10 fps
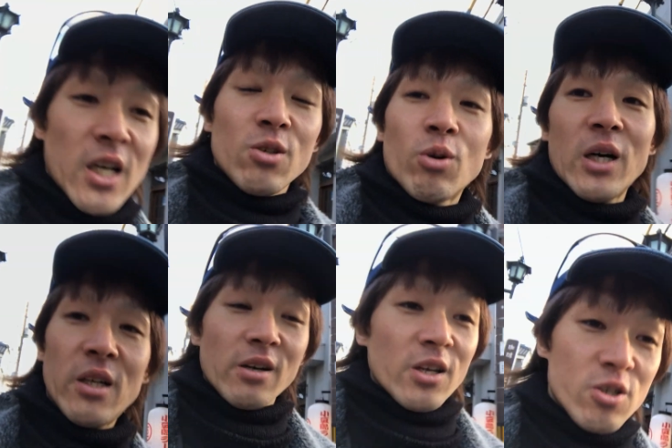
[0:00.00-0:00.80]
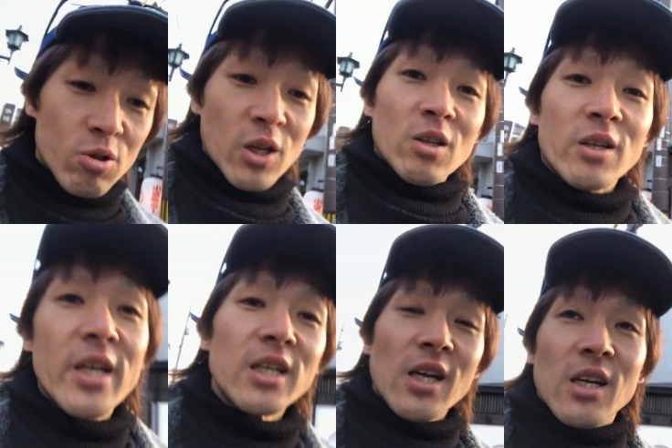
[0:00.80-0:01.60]
よられるでしょう
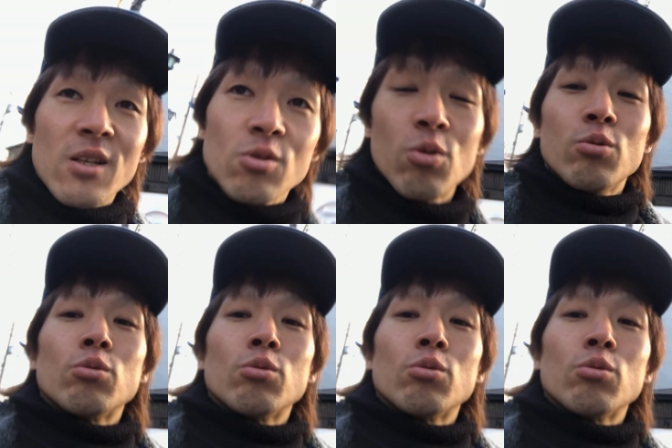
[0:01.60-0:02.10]
そういう